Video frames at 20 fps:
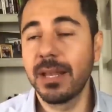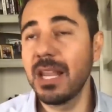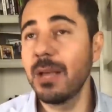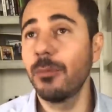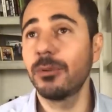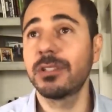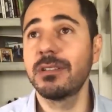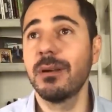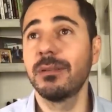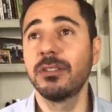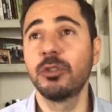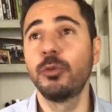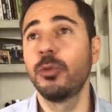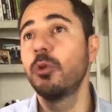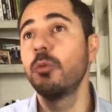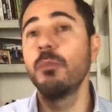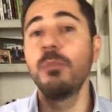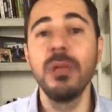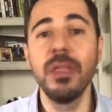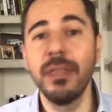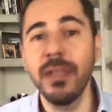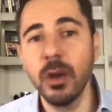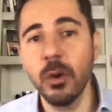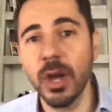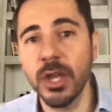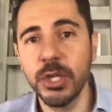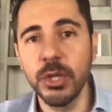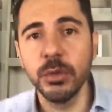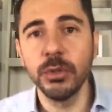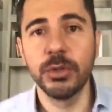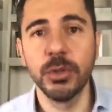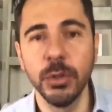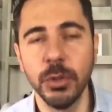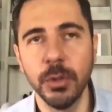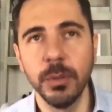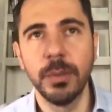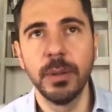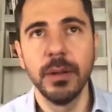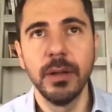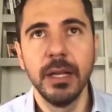creemos que vamos a subir un video a
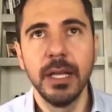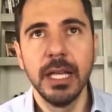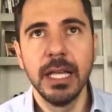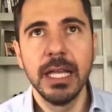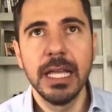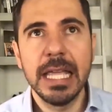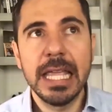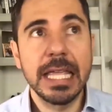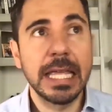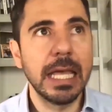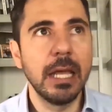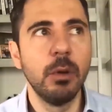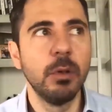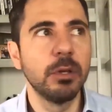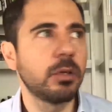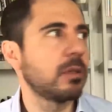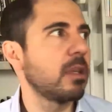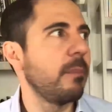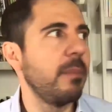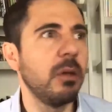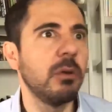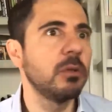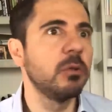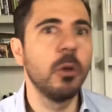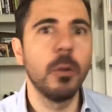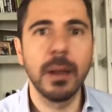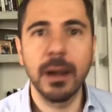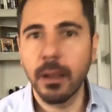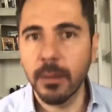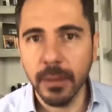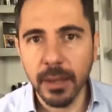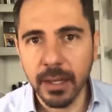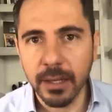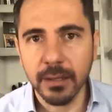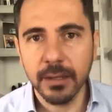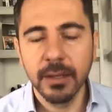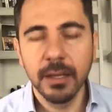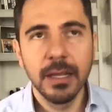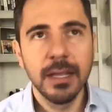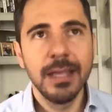YouTube y nuestros amigos lo van a
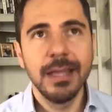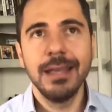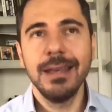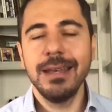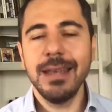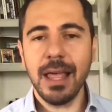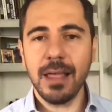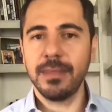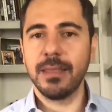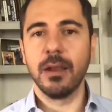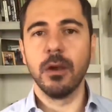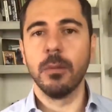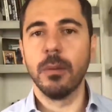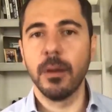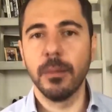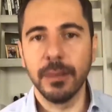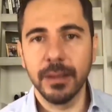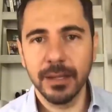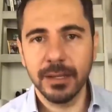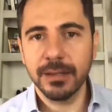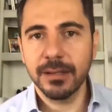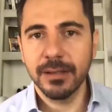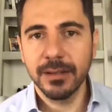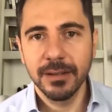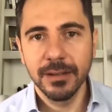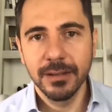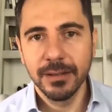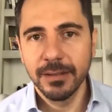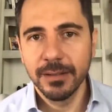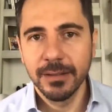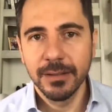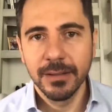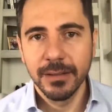ver. Nadie lo va a ver.